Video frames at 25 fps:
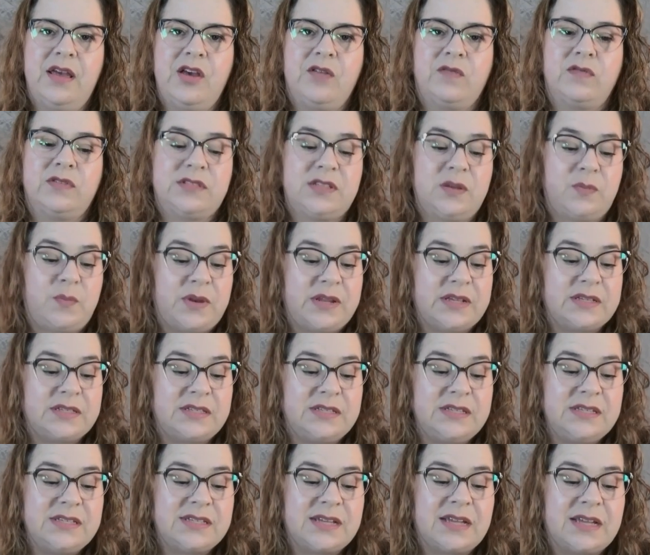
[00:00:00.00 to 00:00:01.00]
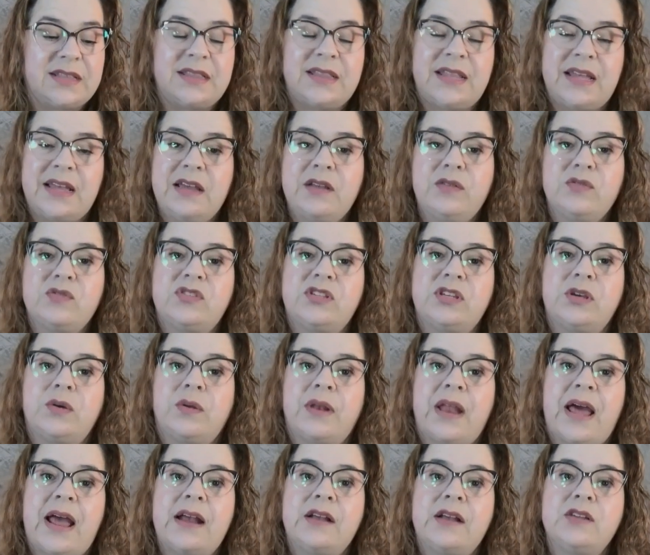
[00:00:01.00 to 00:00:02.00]
Você precisa ter o seu
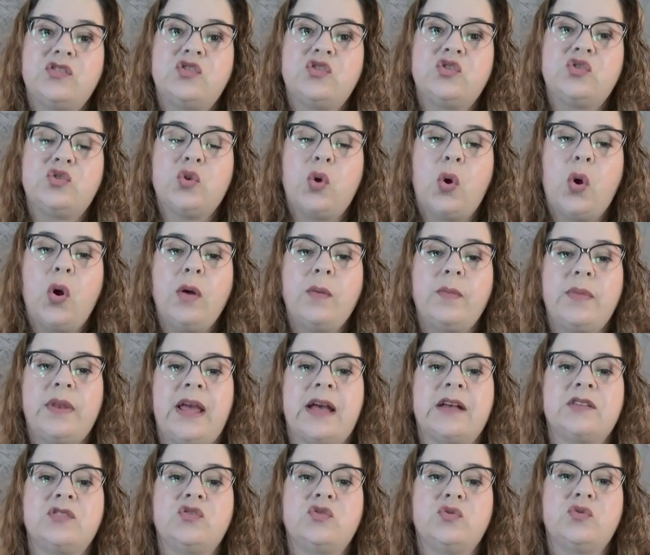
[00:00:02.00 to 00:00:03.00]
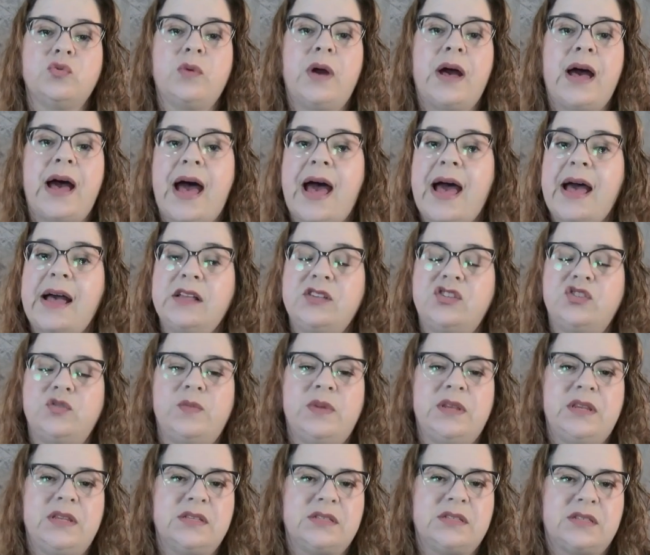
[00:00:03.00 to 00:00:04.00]
lar sobre a sua
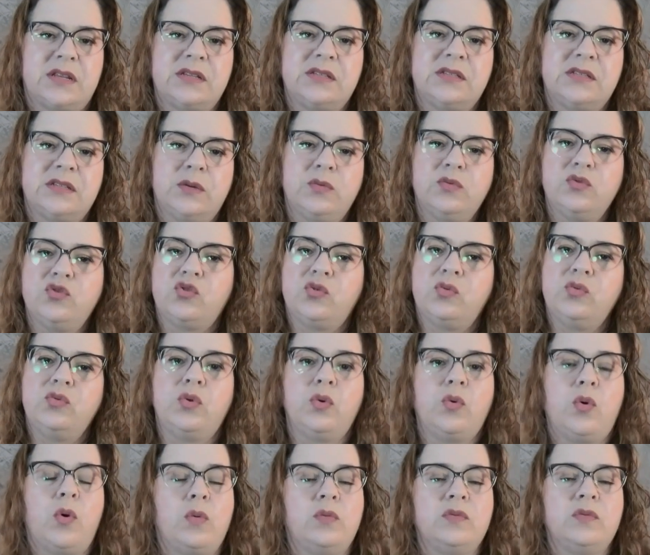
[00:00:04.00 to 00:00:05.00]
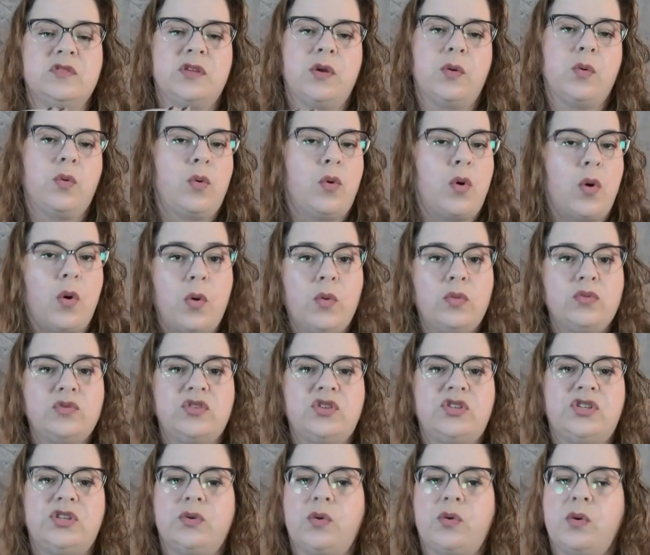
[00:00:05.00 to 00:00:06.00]
administração junto com o seu
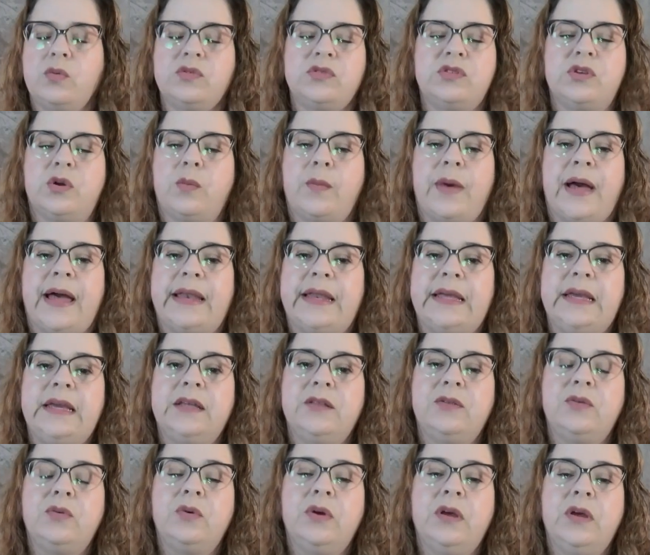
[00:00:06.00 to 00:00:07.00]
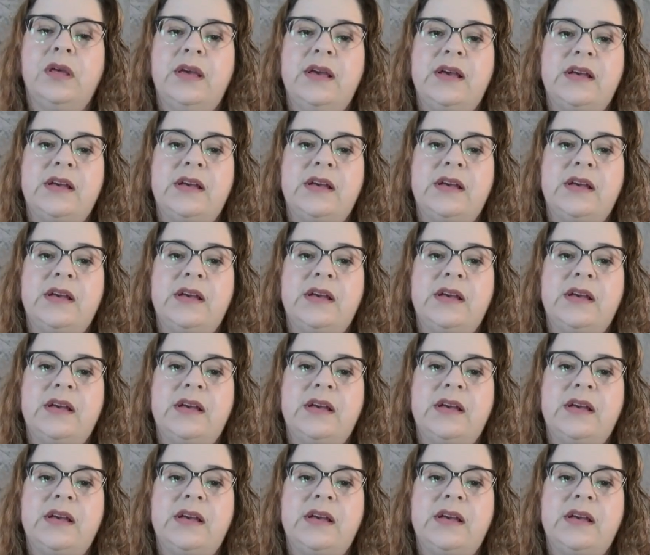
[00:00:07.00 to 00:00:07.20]
cônjuge, com o seu marido.